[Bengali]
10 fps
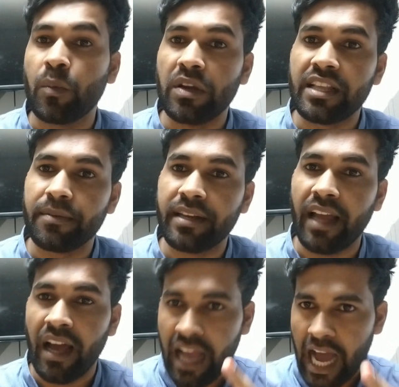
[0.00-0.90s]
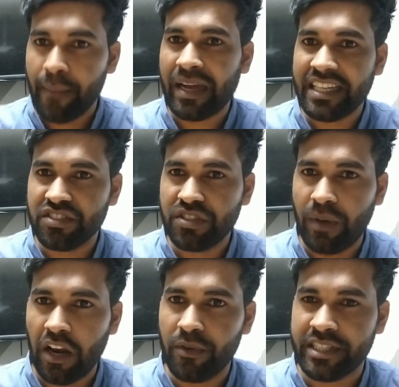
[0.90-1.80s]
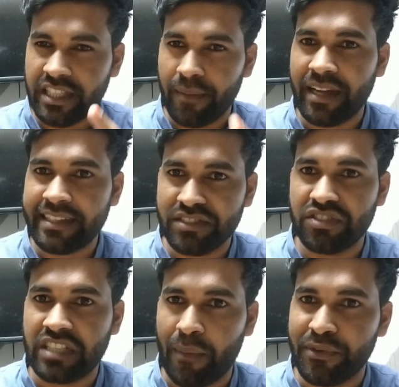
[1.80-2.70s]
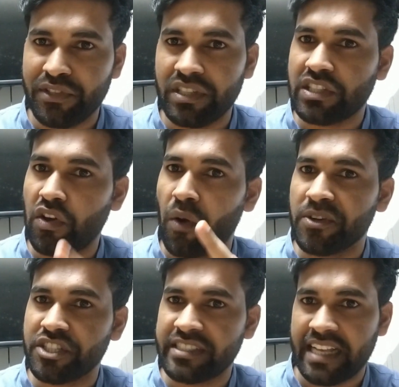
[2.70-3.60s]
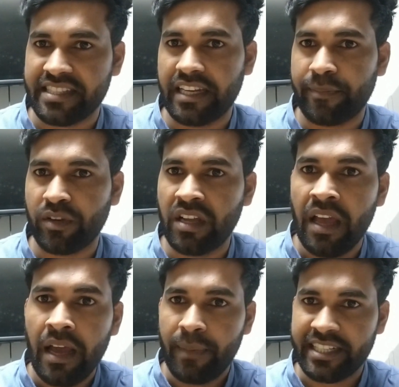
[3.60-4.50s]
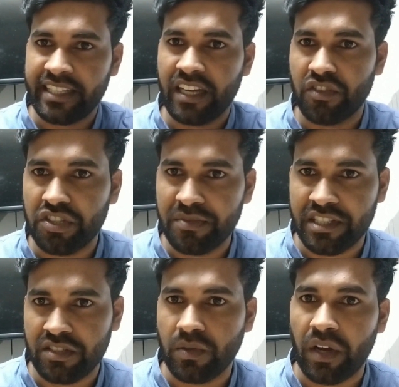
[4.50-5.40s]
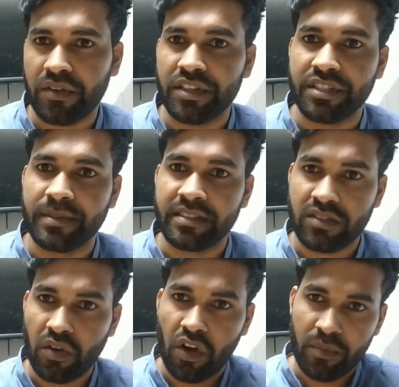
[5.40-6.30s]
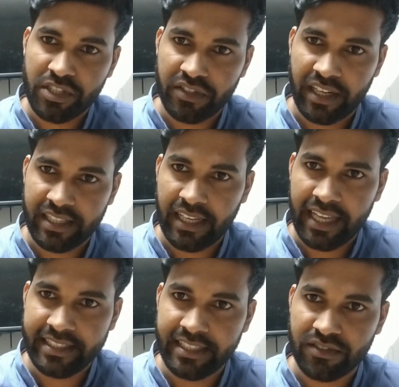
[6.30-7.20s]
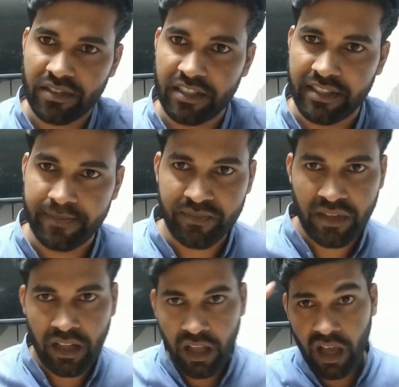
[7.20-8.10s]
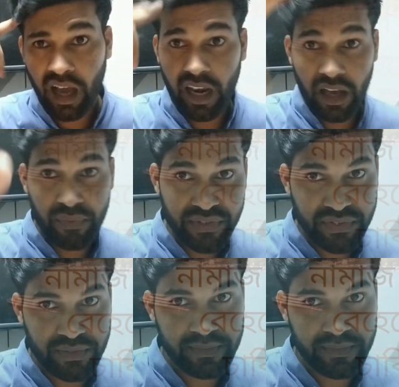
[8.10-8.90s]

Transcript: ভুলে যাবেন না আমাকে যদি ভালোবাসেন আমাকে যদি সাপোর্ট করেন তো অবশ্যই সাবস্ক্রাইব করে পাশে থাকা নোটিফিকেশন অন করে দিবেন তো অবশ্যই একটা লাইক দিয়ে চলে দিন আল্লাহ হাফিজ